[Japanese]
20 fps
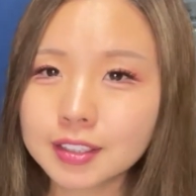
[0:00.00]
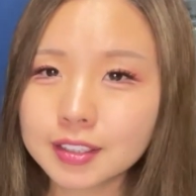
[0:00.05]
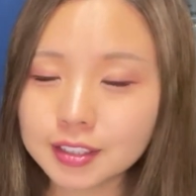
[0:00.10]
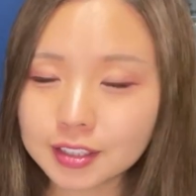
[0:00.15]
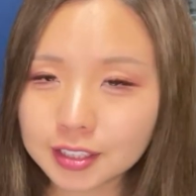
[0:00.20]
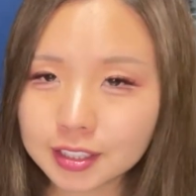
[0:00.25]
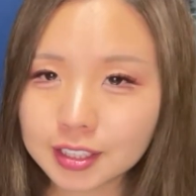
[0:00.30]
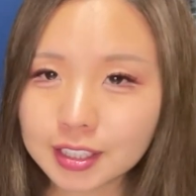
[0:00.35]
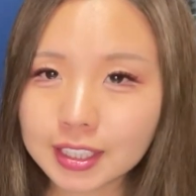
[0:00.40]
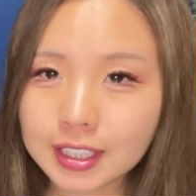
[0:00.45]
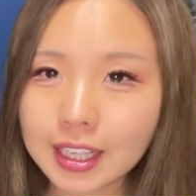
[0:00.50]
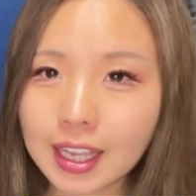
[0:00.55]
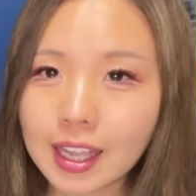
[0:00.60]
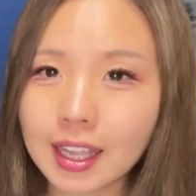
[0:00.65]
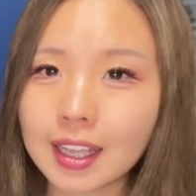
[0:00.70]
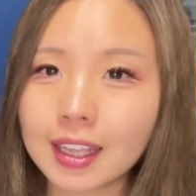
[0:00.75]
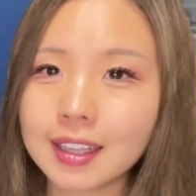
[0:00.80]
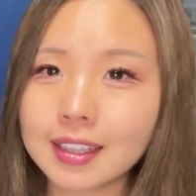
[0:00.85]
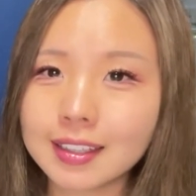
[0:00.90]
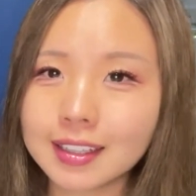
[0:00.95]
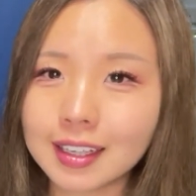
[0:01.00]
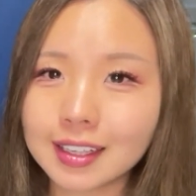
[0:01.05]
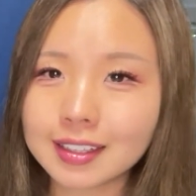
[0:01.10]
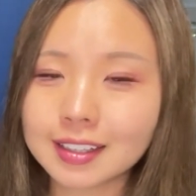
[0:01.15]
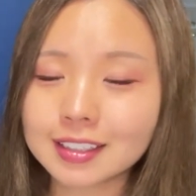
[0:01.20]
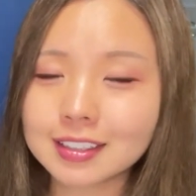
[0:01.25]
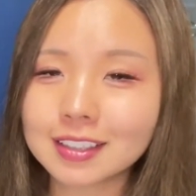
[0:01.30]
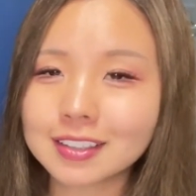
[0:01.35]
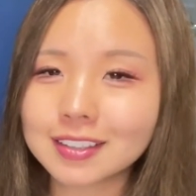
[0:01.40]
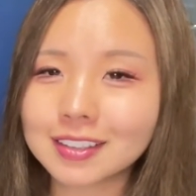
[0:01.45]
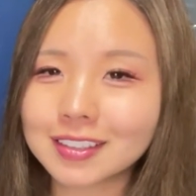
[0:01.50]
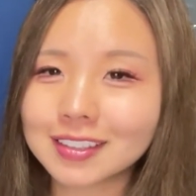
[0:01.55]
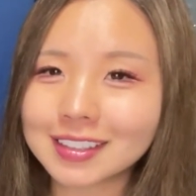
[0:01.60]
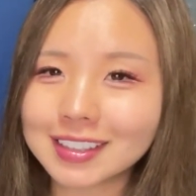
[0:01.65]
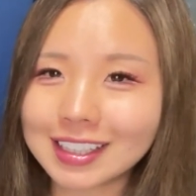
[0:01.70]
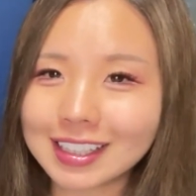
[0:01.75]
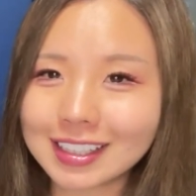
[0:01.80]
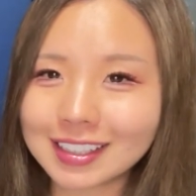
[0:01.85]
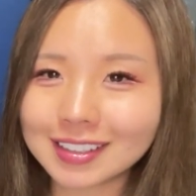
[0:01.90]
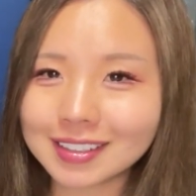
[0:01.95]
続いてデータその
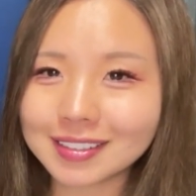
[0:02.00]
2。